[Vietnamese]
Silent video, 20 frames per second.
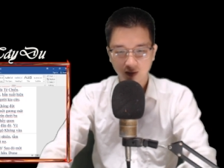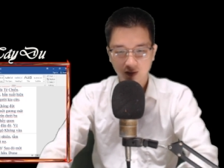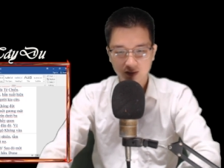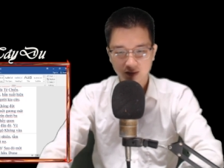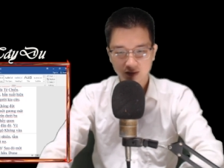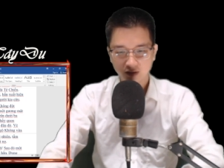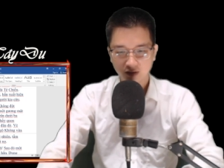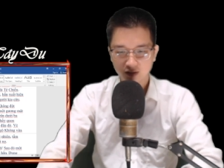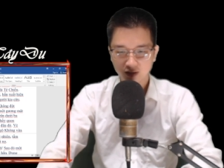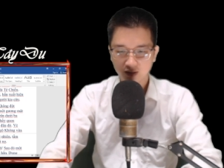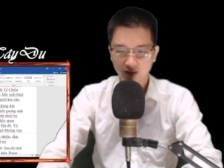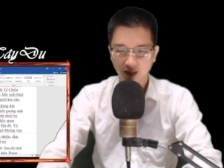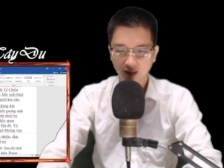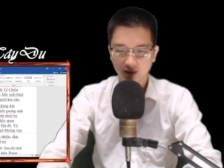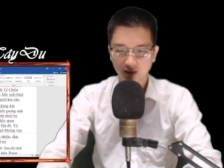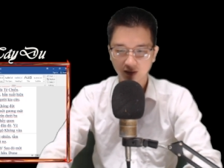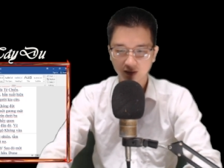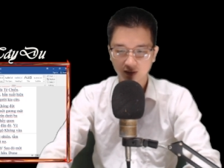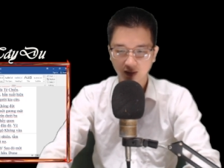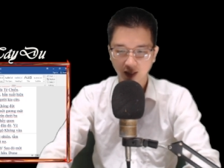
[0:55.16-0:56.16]
Dường như đã
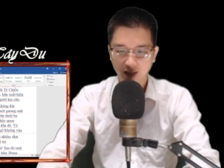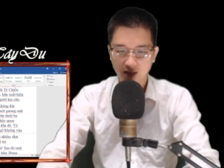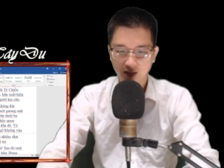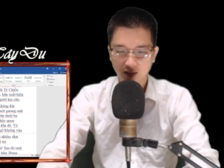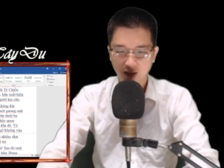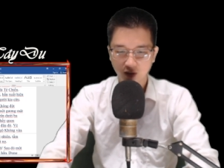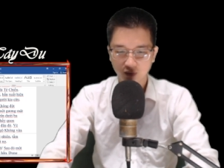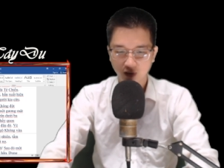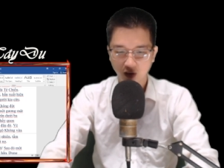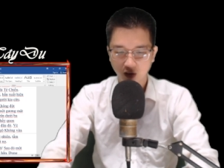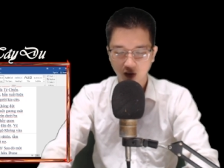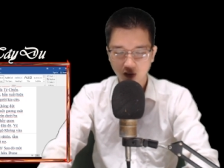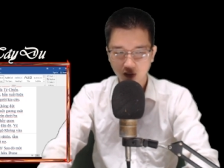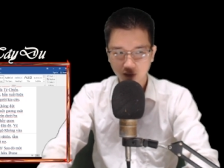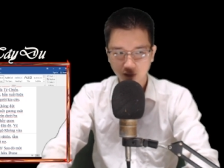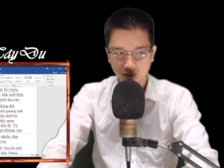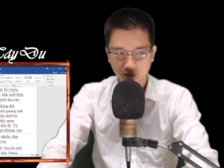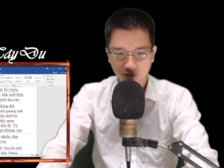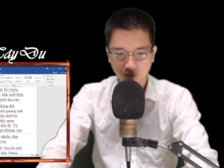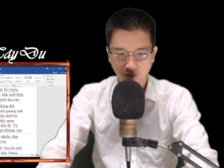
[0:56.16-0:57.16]
từng thấy ở đâu đó
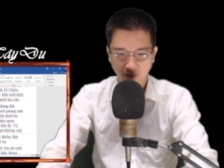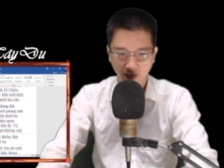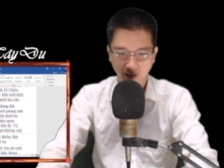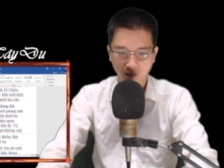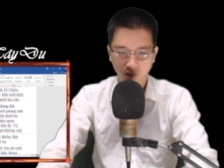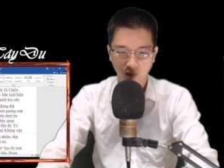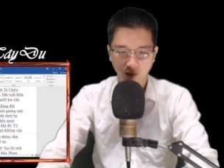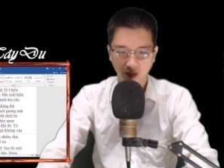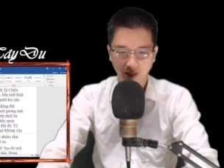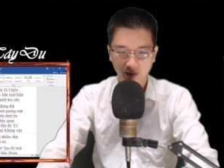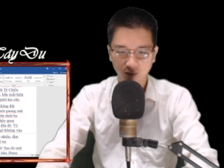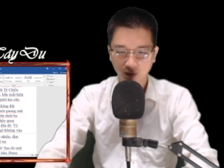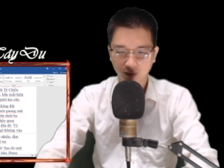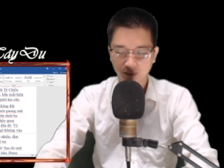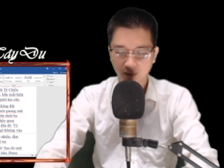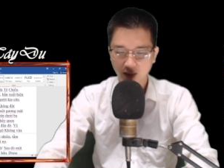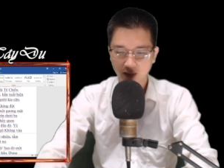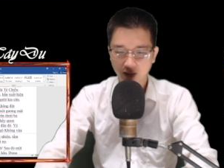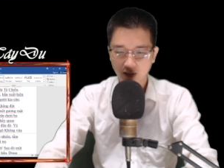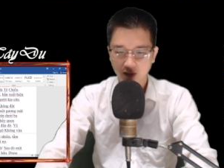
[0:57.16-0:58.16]
Vẻ ngoài
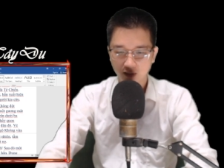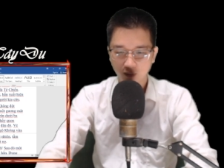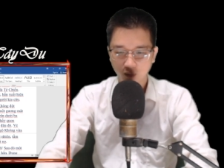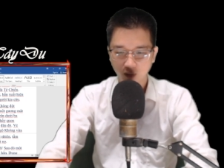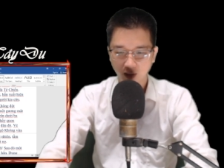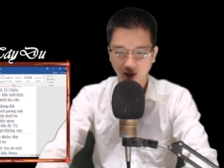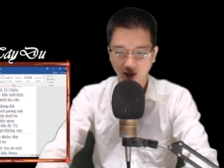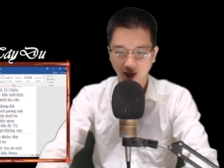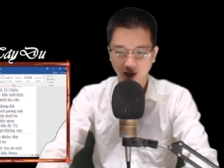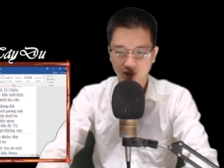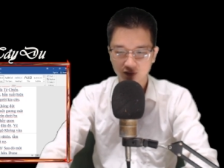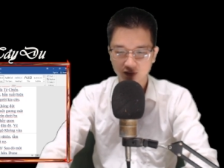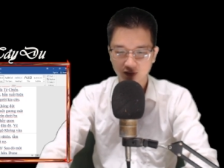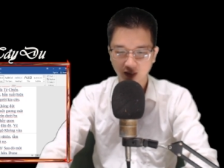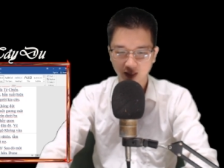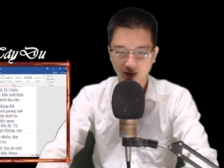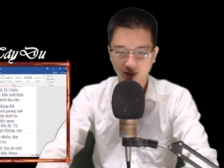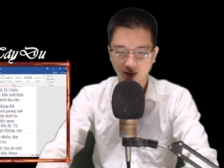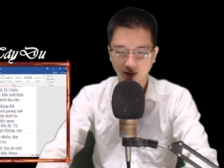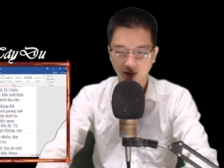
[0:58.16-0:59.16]
Tuấn Mỹ Khoác áo
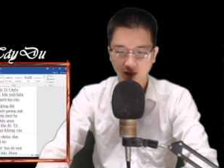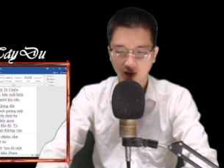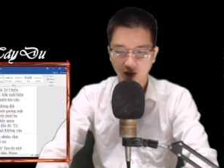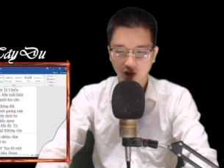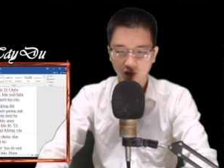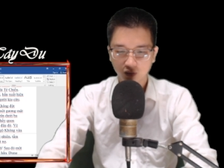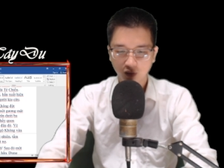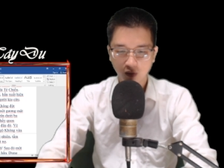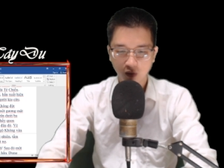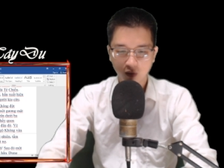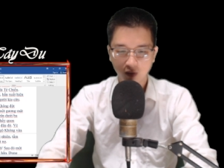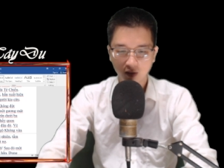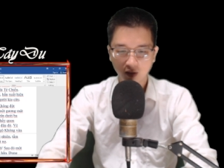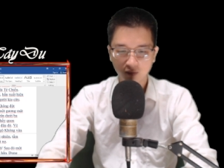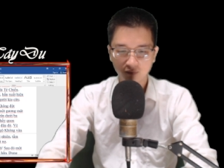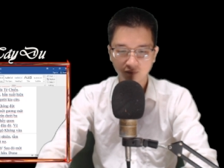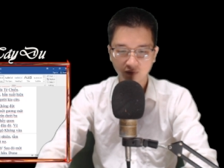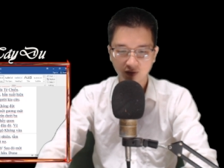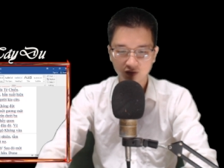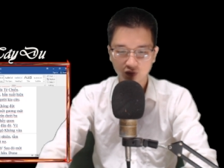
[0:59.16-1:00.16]
xanh Tôn Ngộ
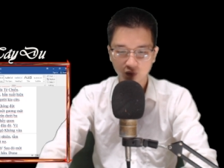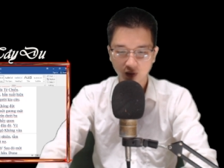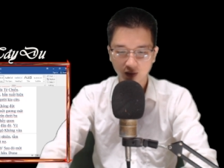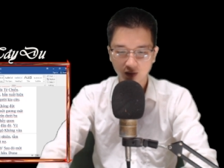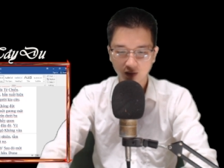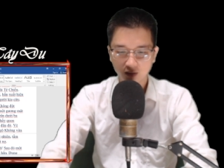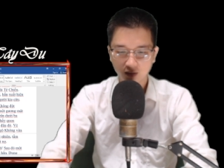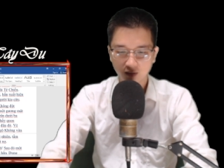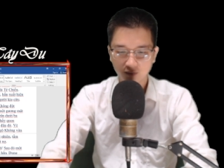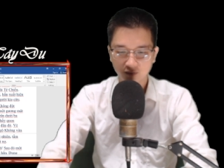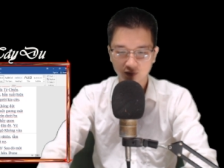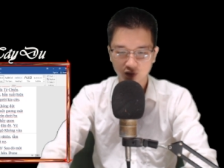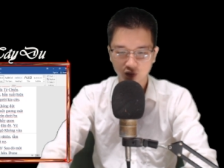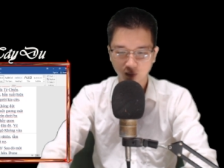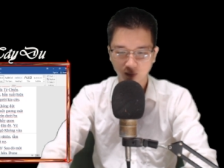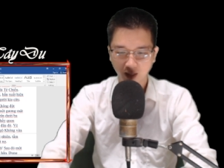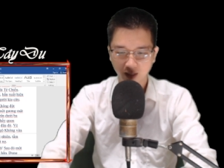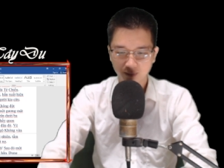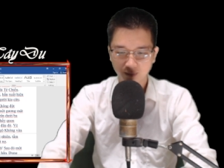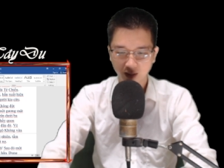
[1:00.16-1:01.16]
Không vừa suy tư vừa
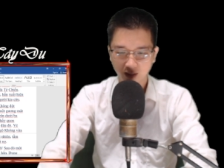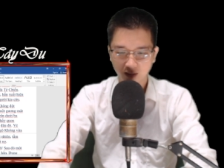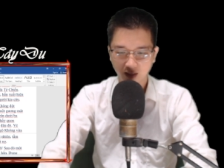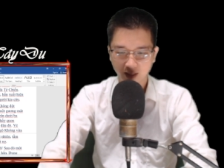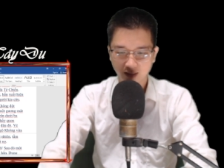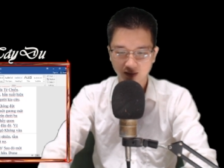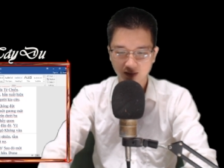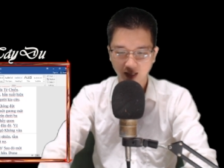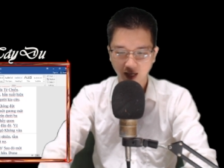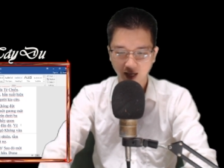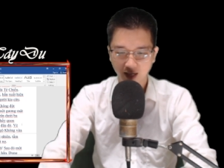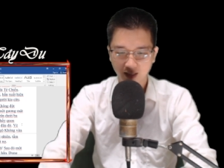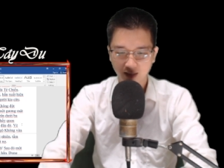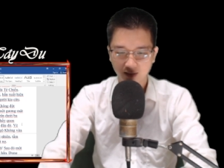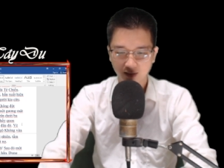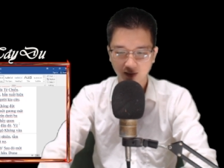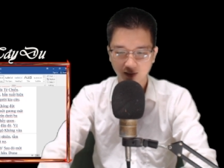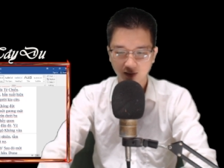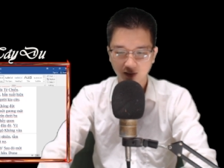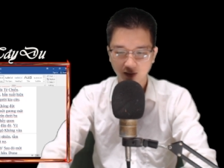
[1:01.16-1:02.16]
dùng ánh mắt đánh giá.
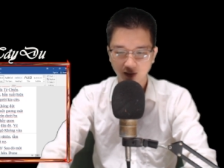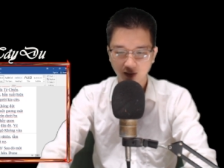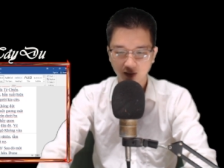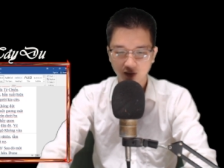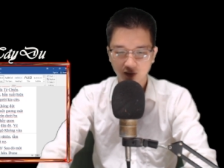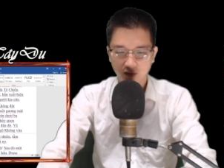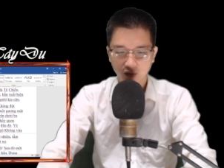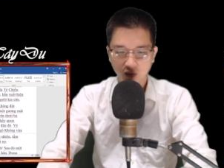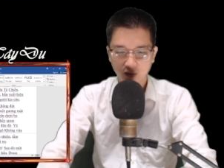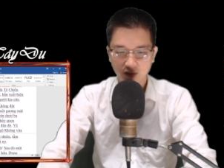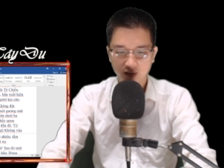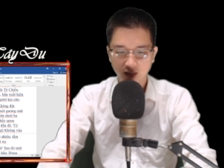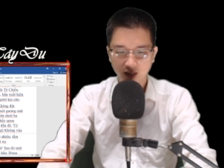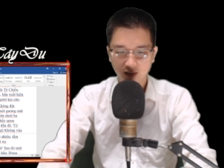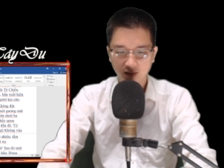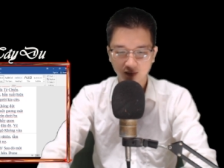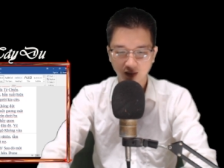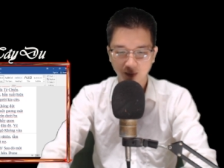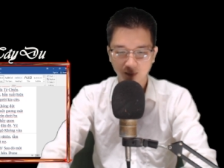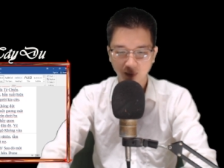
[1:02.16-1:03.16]
Đột
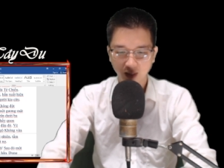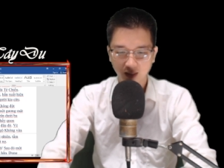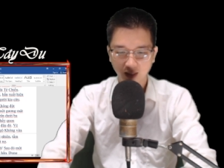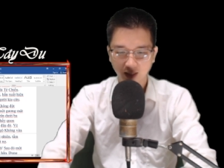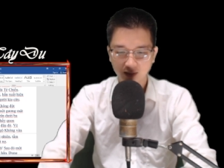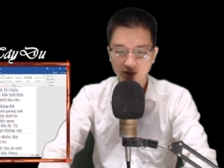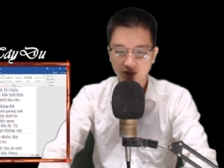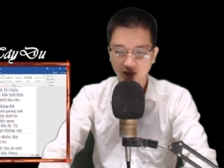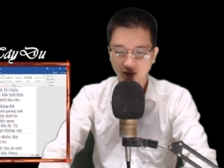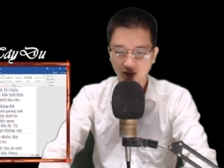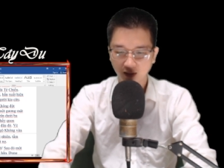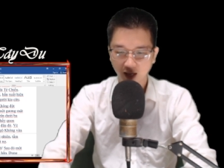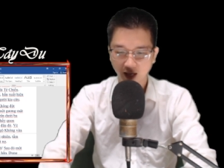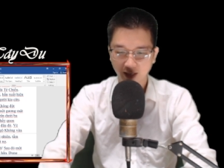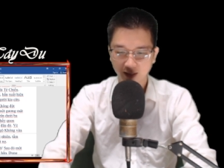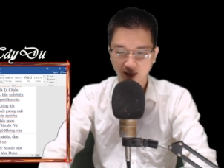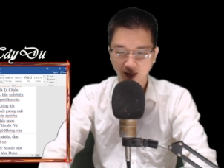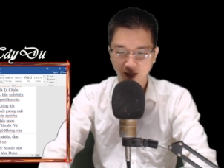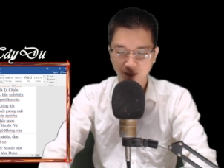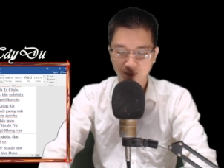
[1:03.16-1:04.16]
nhiên tầm mắt hắn dừng lại ngay